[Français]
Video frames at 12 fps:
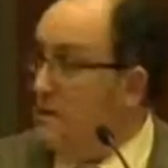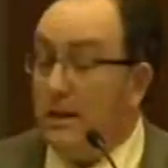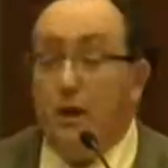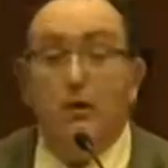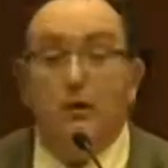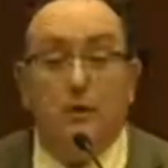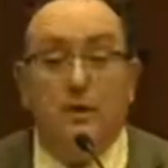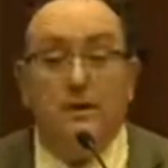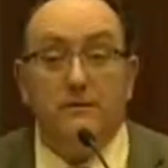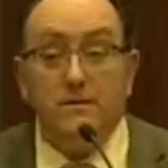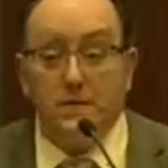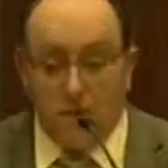D'ailleurs, on,
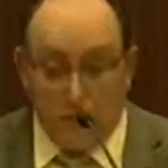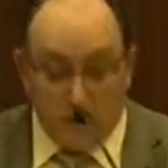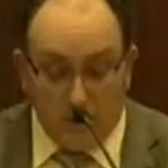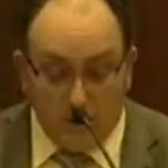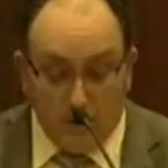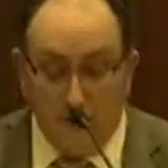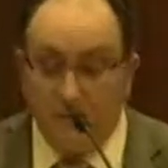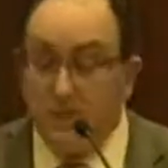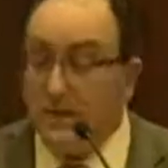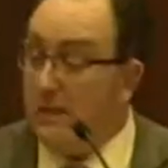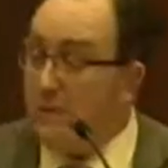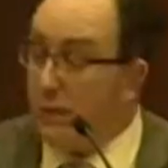aura un
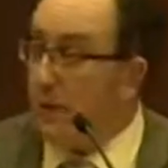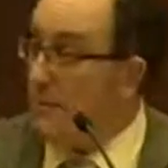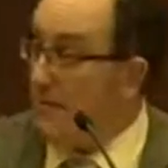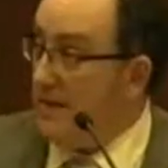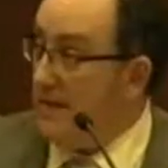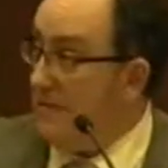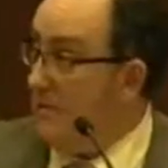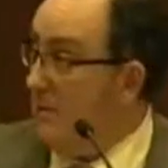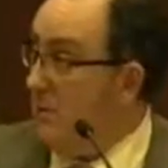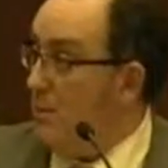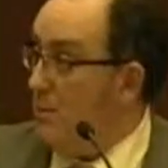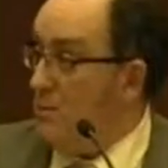invité
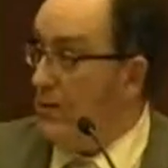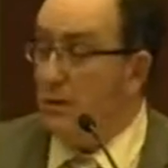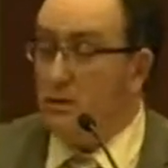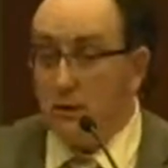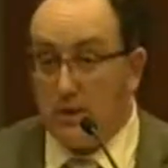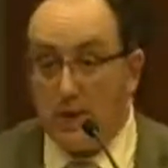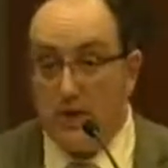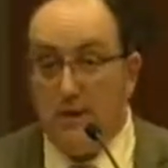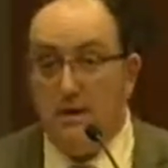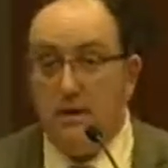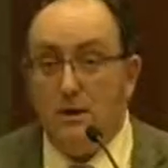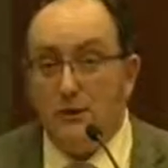d'Europeana au prochain
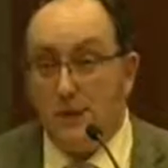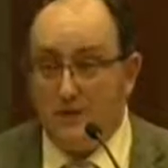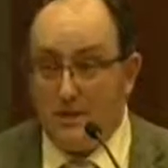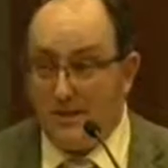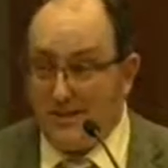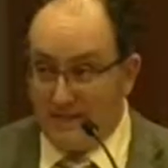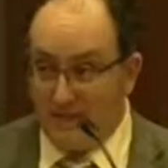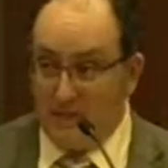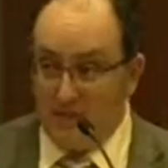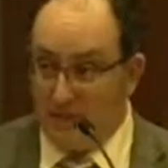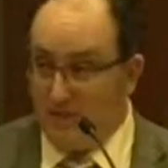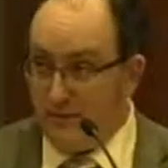congrès de l'Association
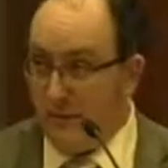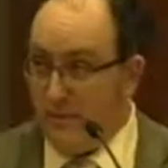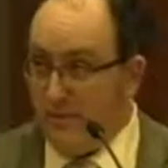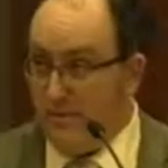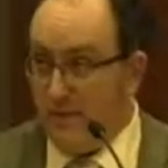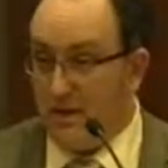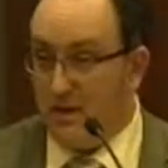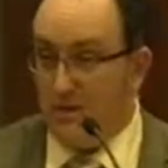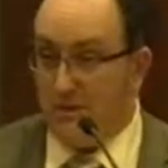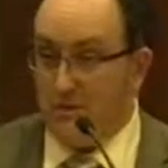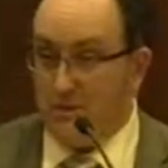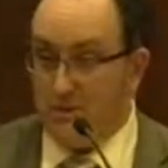des archivistes du
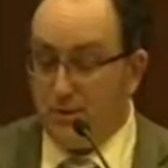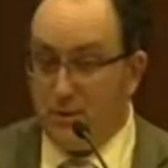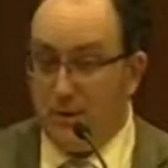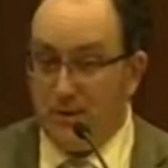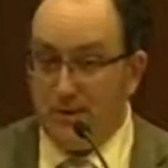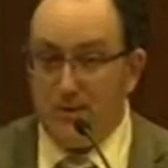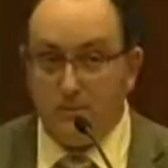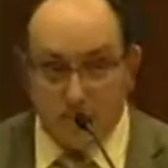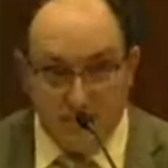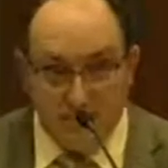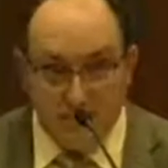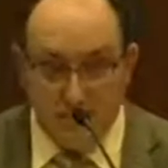Québec ce printemps
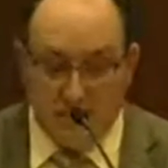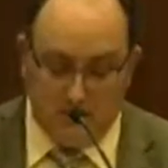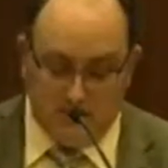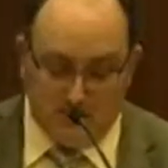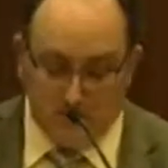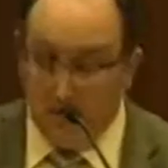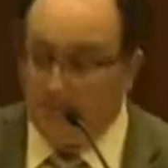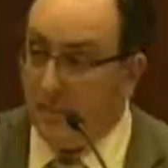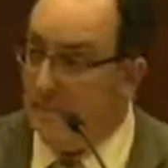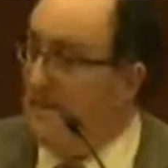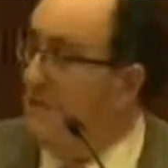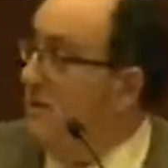plug en
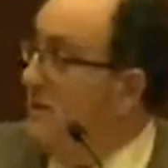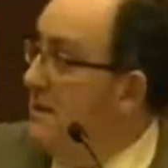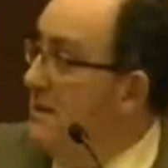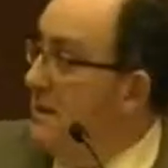passant,